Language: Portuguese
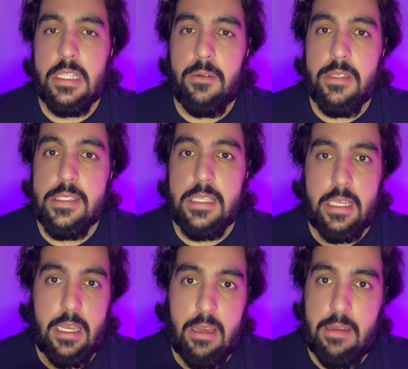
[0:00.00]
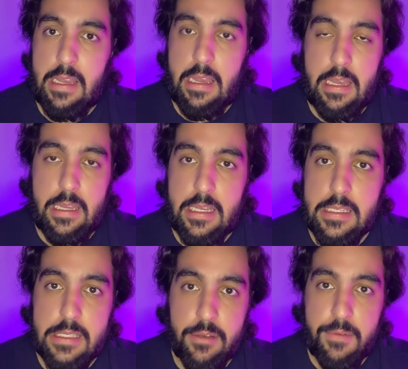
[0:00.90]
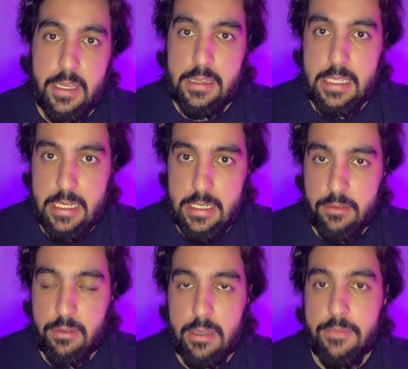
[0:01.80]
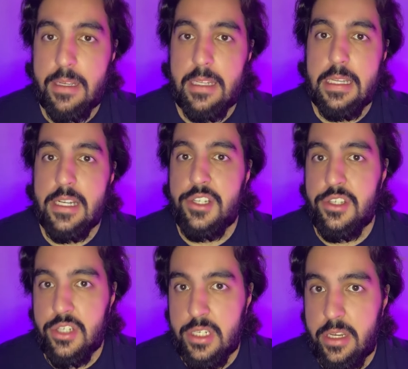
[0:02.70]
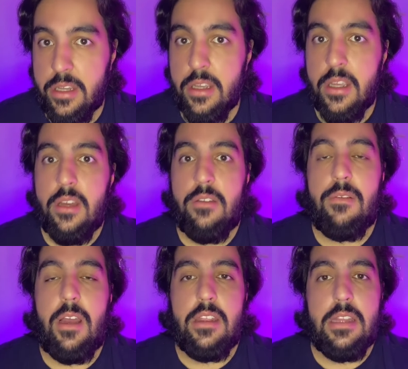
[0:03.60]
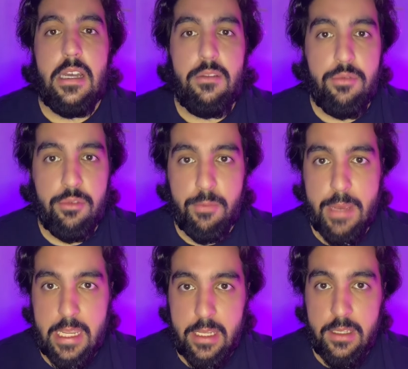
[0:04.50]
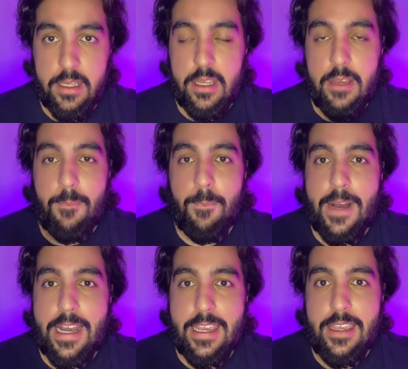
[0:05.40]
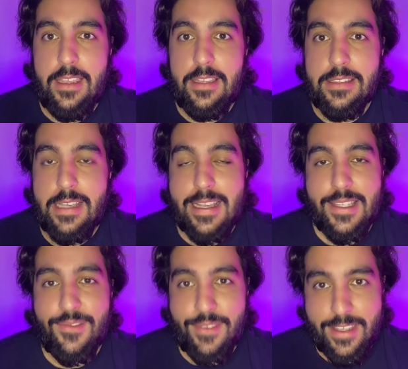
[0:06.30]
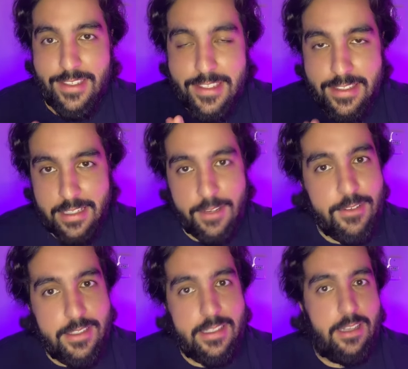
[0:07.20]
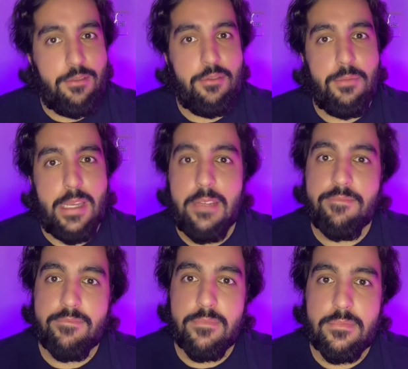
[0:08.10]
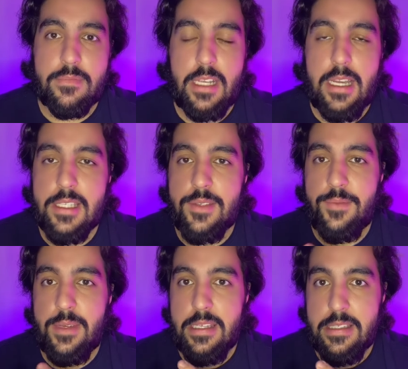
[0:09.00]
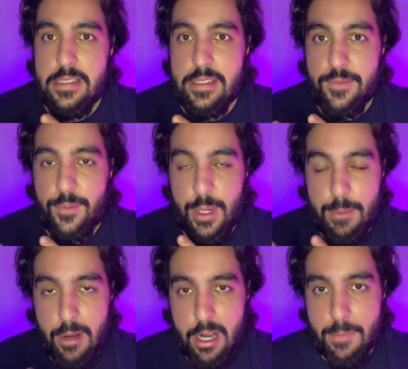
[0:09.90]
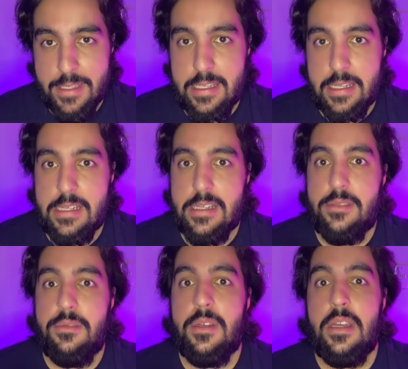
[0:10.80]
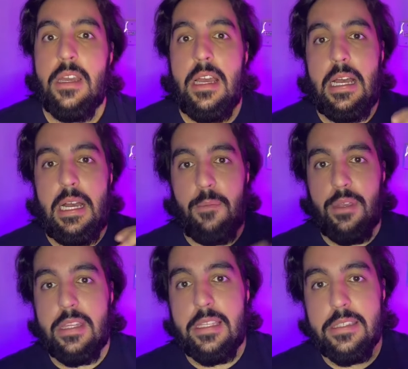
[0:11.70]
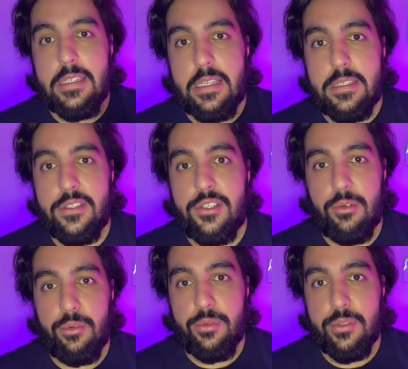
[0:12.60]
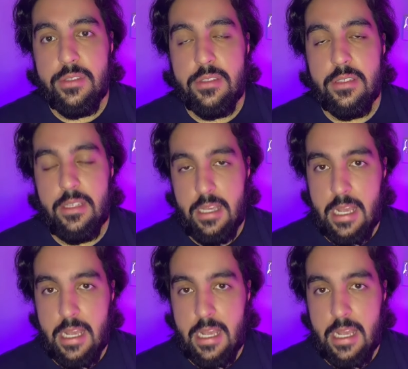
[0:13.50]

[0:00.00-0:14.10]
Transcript: Então, assim, a, a ração vai estar tá com a validade em dia, vai estar tá tudo bem, mas às vezes não está tudo bem. Às vezes foi mal armazenado, há muita incidência de luz,